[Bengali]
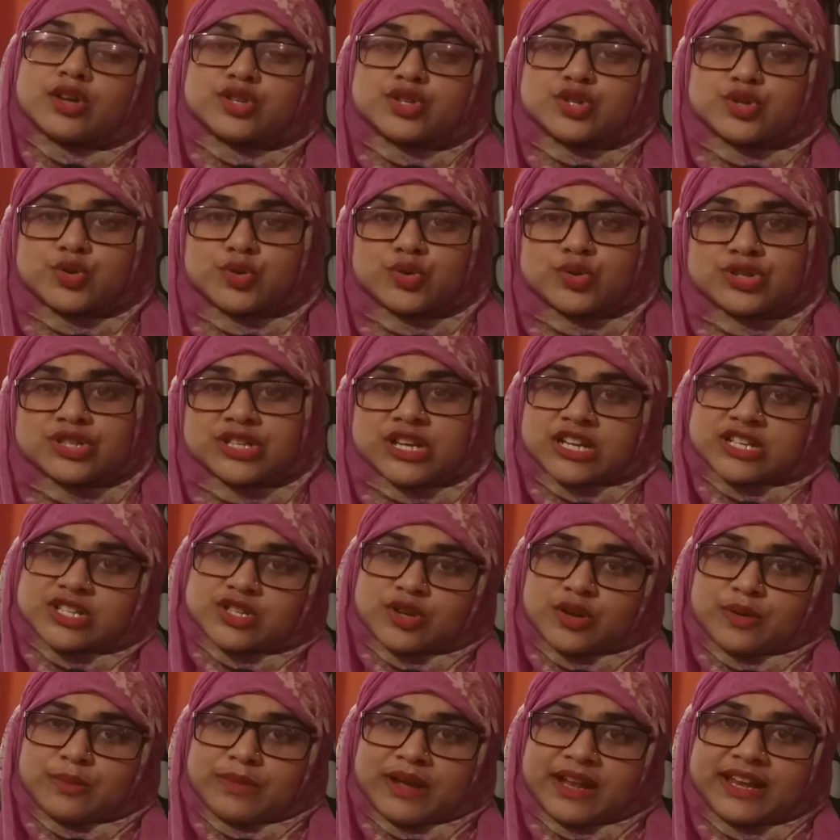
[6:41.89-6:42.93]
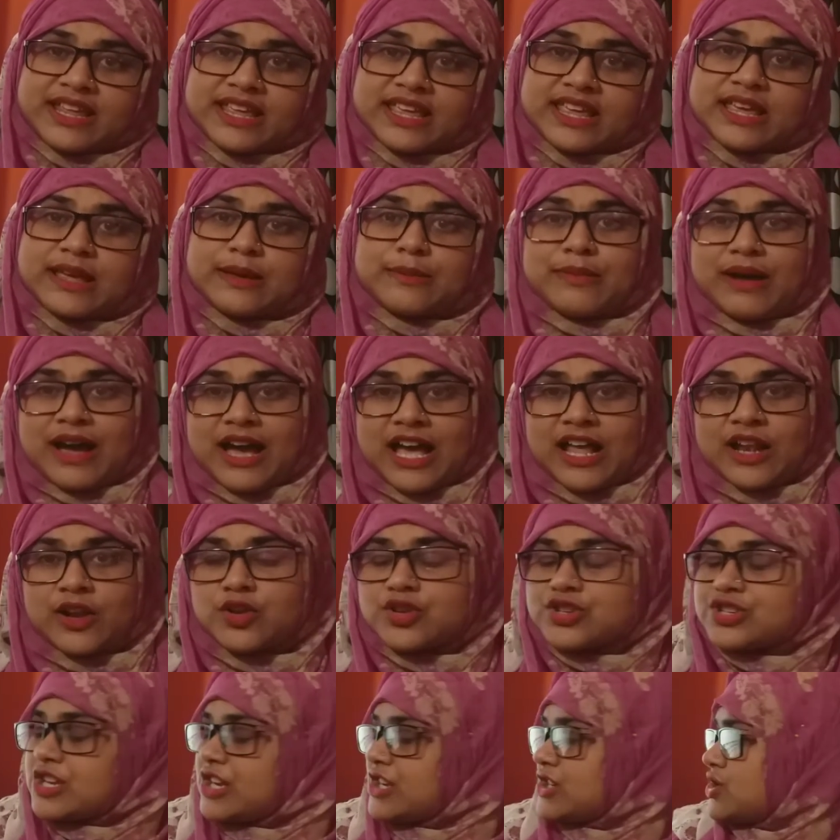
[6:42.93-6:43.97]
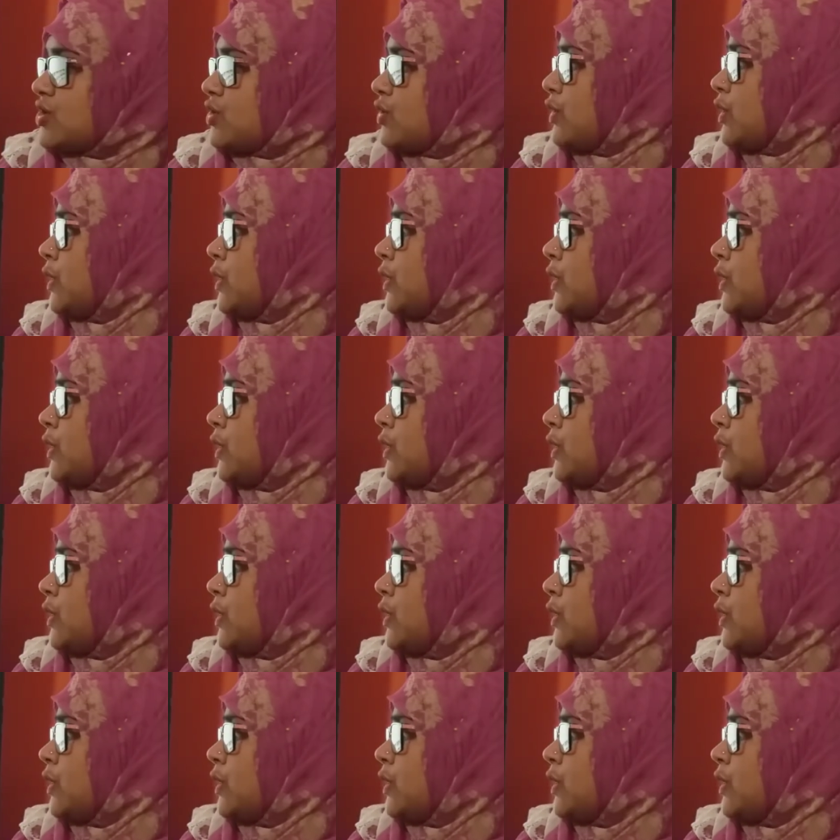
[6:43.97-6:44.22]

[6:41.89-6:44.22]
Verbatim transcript: সুশাসন মানে কি ভালো শাসন